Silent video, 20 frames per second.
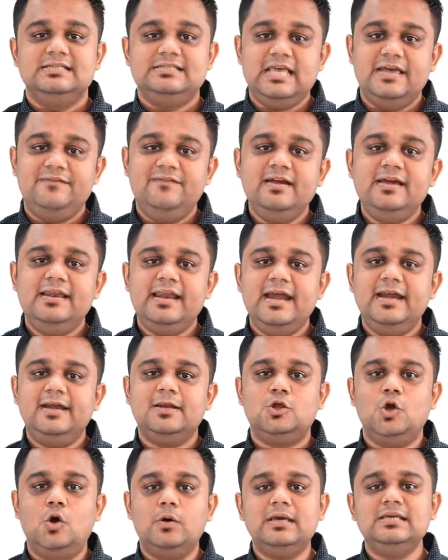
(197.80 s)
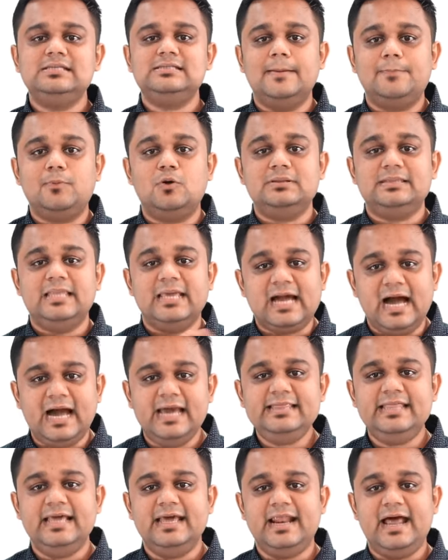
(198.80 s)
सेविंग रेट क्योंकि सबको
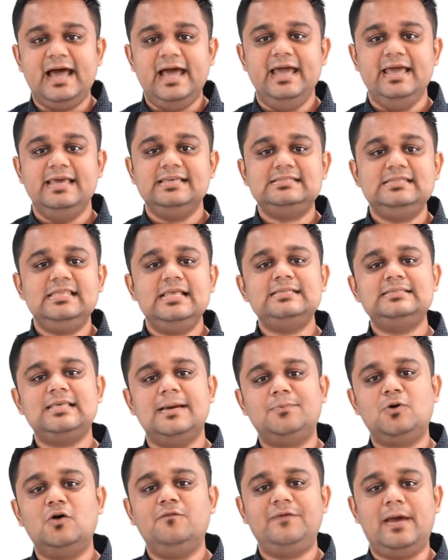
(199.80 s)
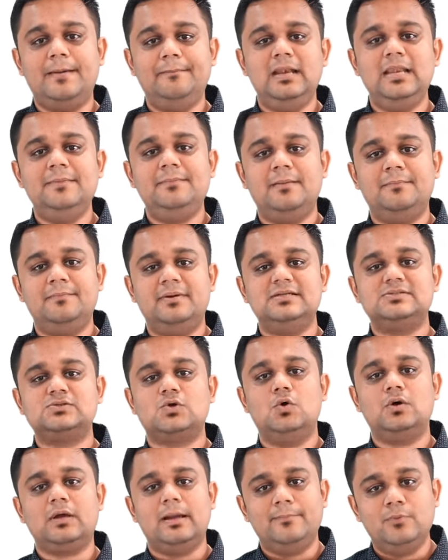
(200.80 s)
दिखाई दे रहा है इसलिए सबको फैमिली मेम्बर्स
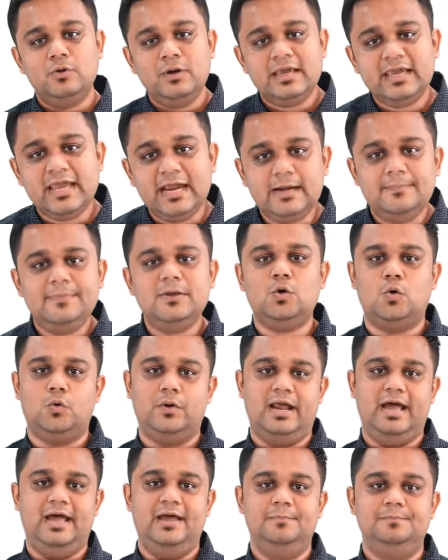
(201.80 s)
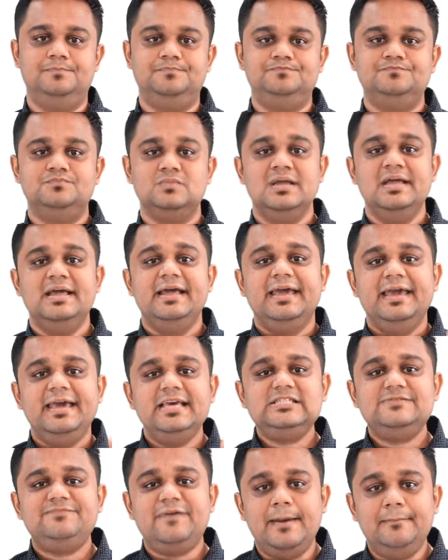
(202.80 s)
को कम्युनिकेट भी हो रहा है
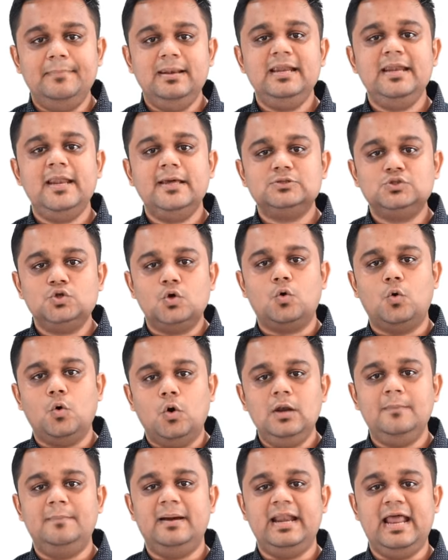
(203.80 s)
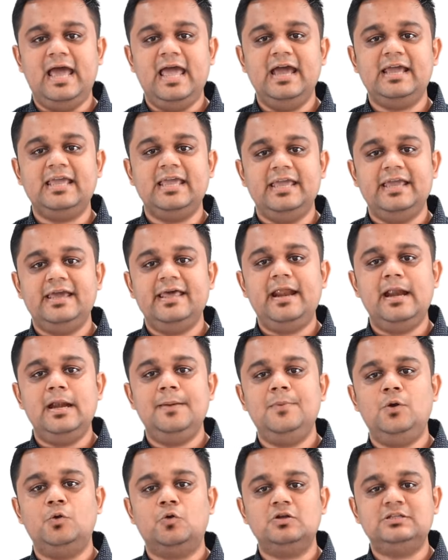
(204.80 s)
इस फैमिली ने जो गोल बनाया कि ईयर
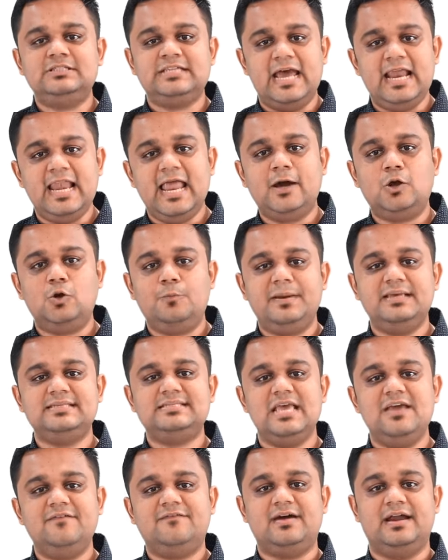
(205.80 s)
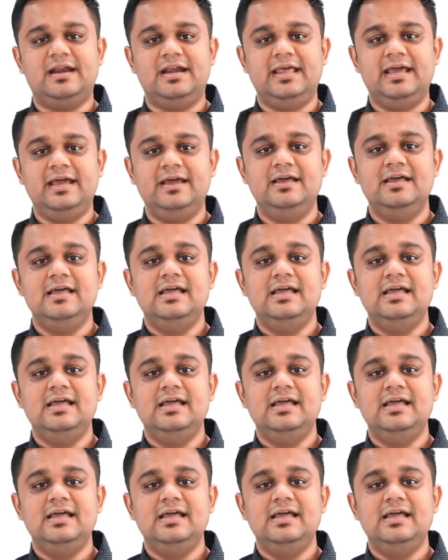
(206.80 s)
एंड में उनको छः लाख रुपए सेव करने